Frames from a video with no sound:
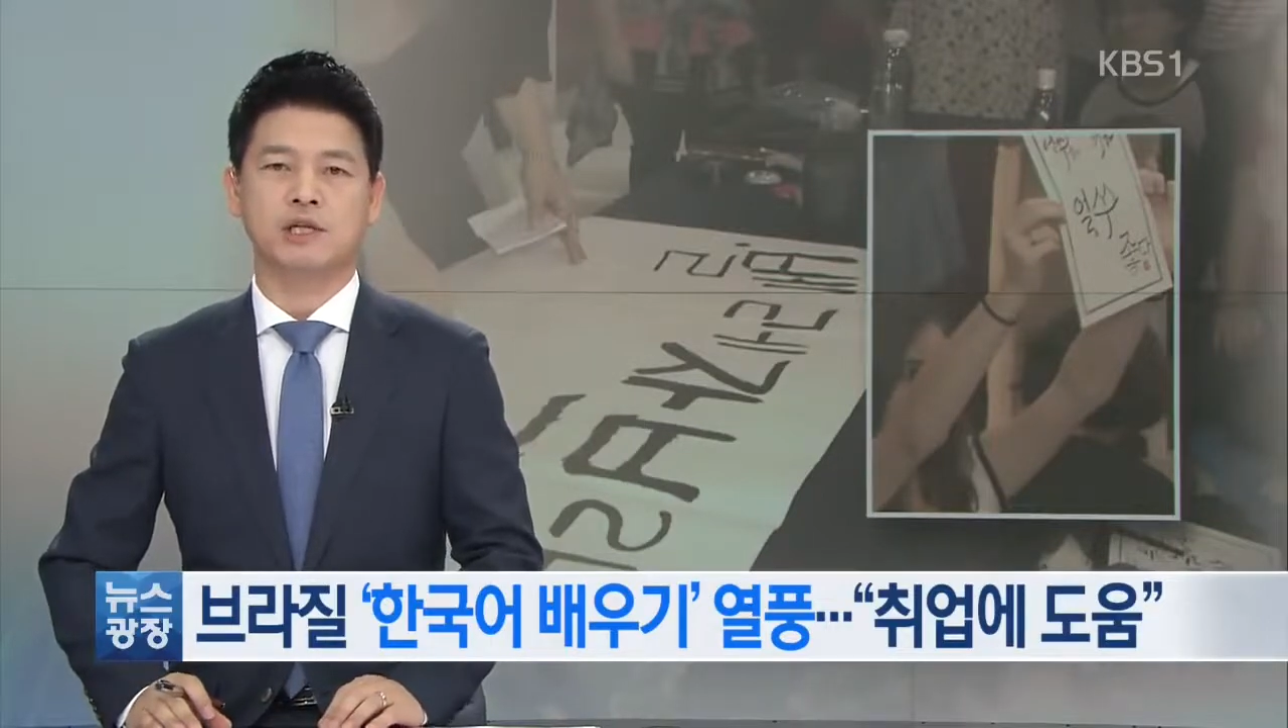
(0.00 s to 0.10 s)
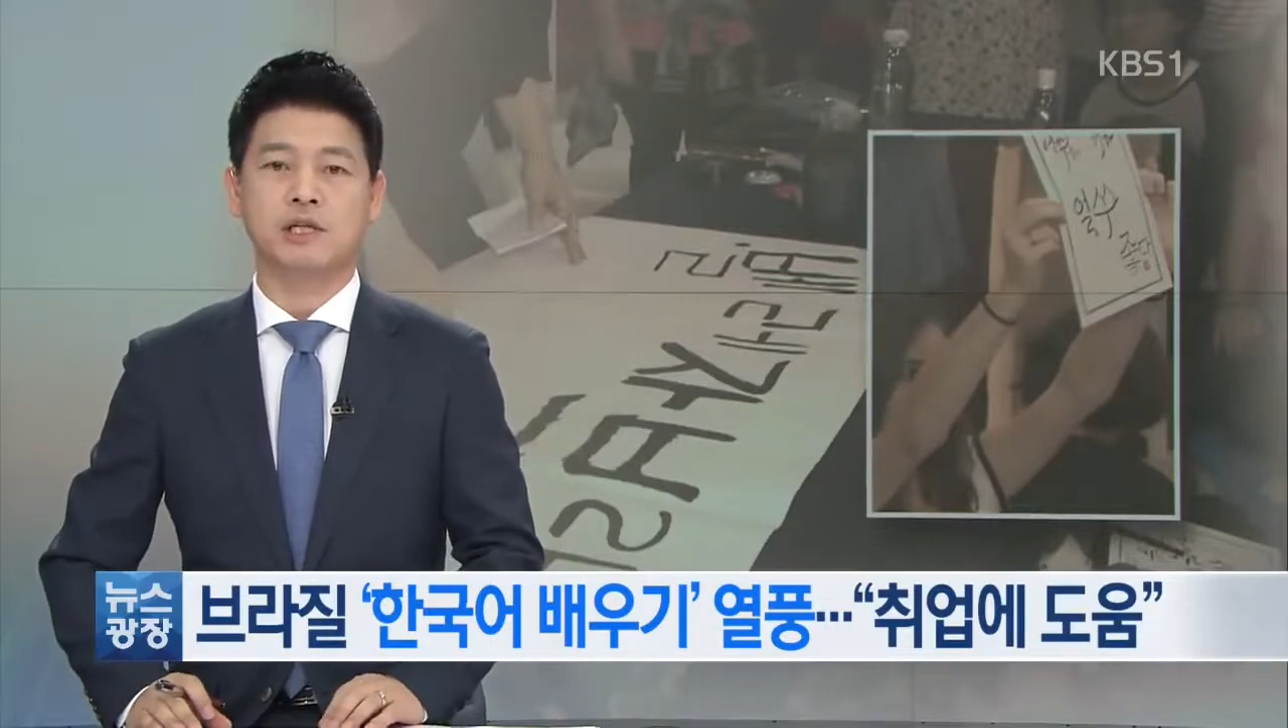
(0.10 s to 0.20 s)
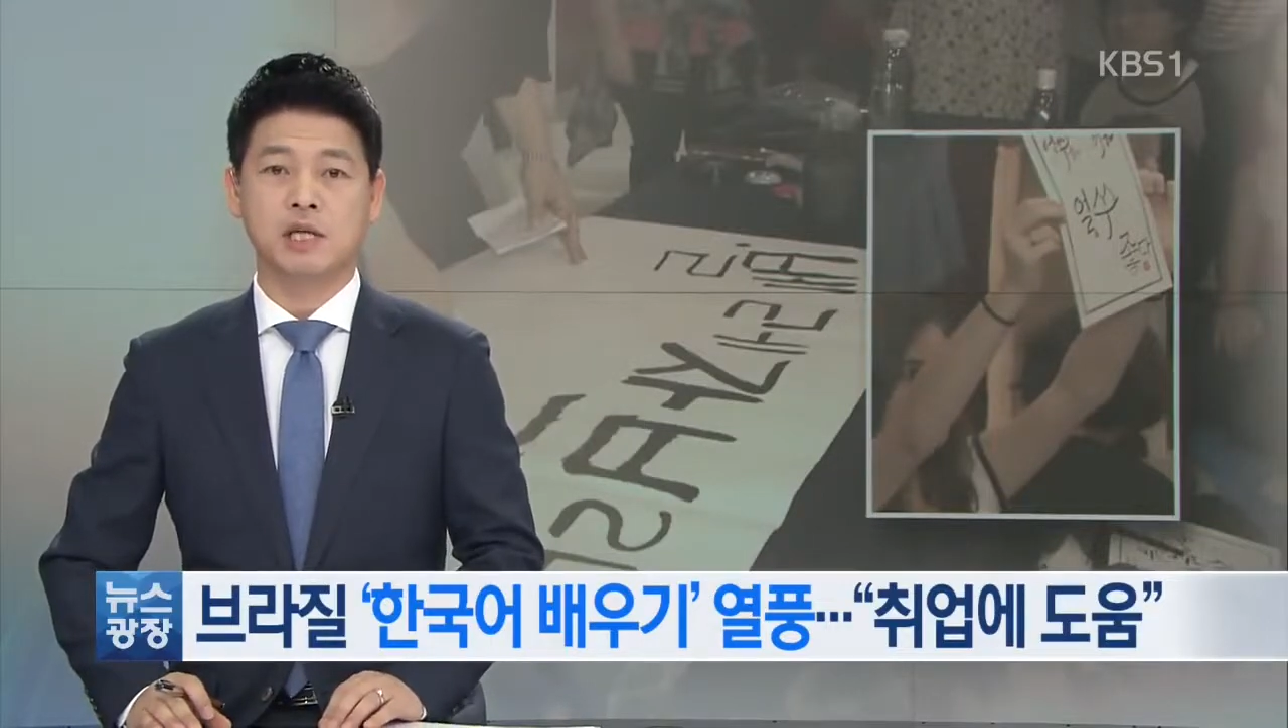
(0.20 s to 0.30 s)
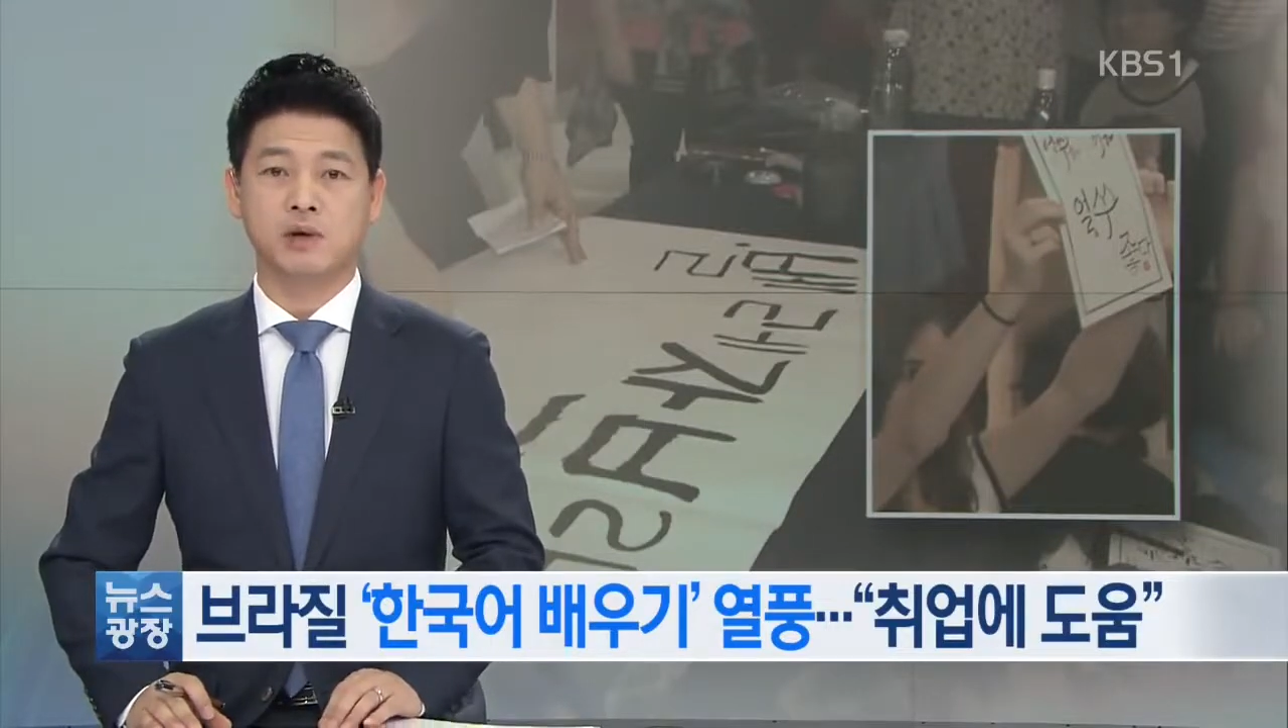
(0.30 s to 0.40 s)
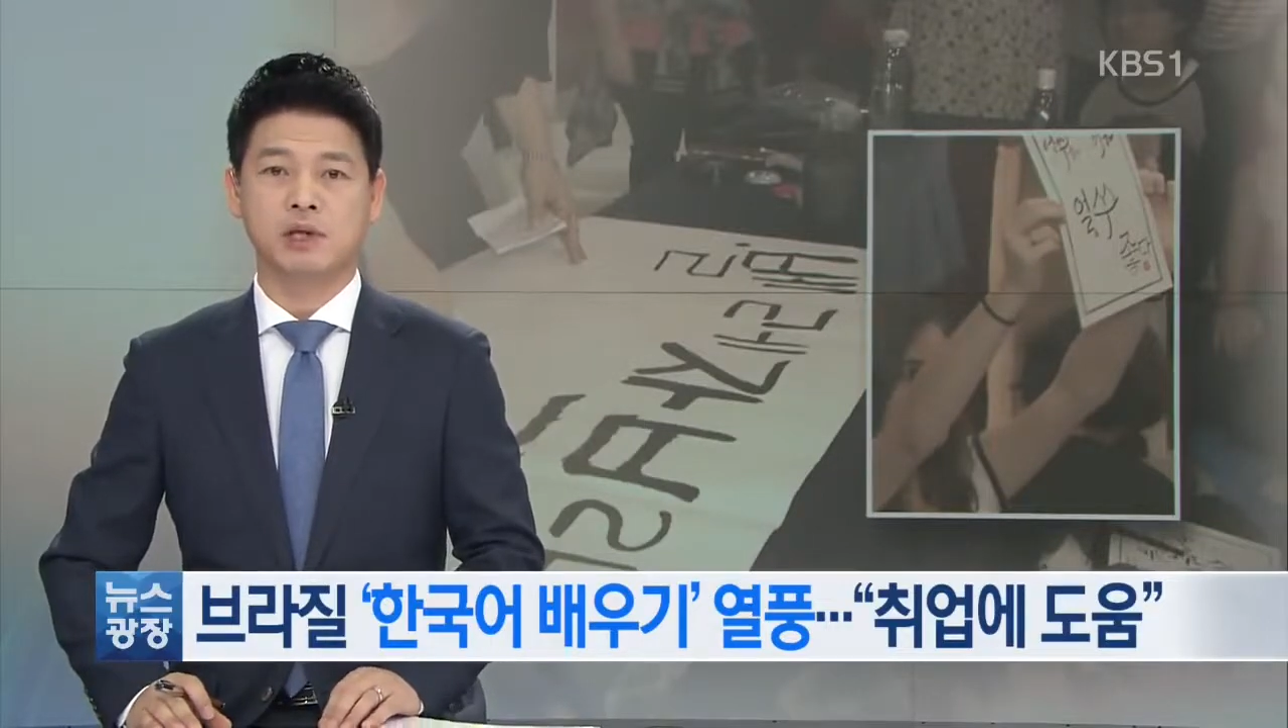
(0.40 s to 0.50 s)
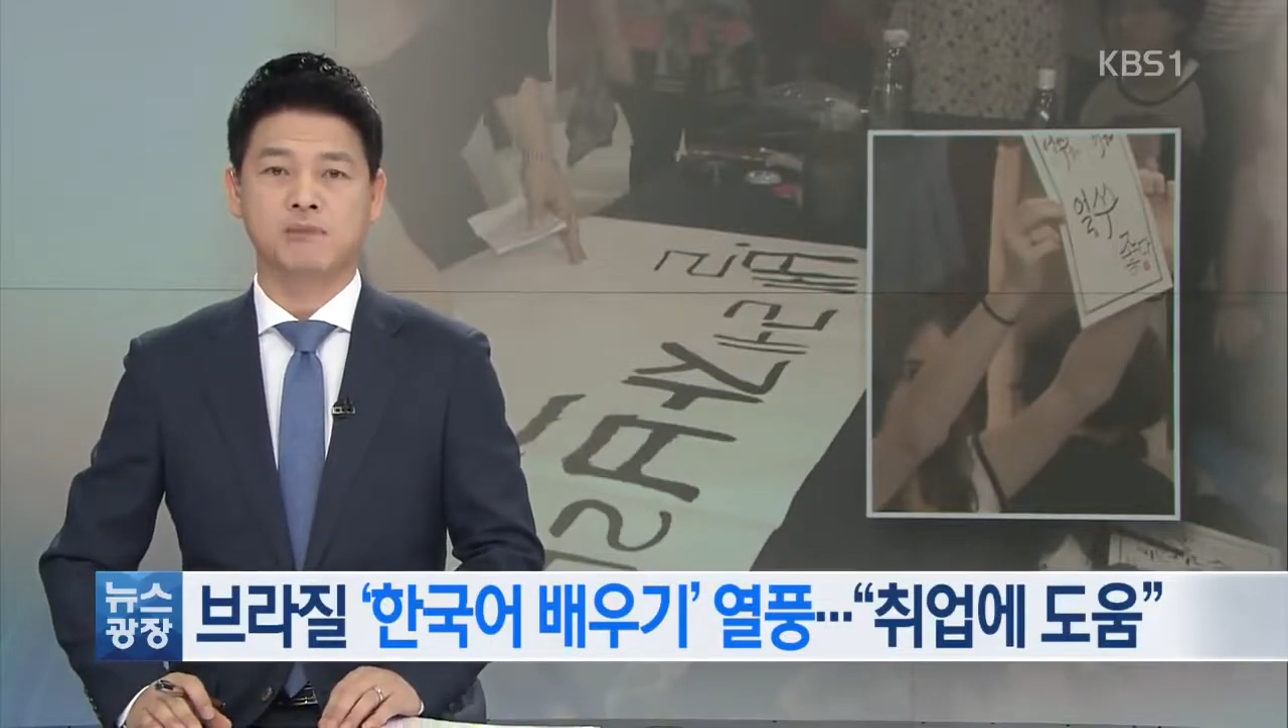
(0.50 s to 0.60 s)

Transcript: 이재환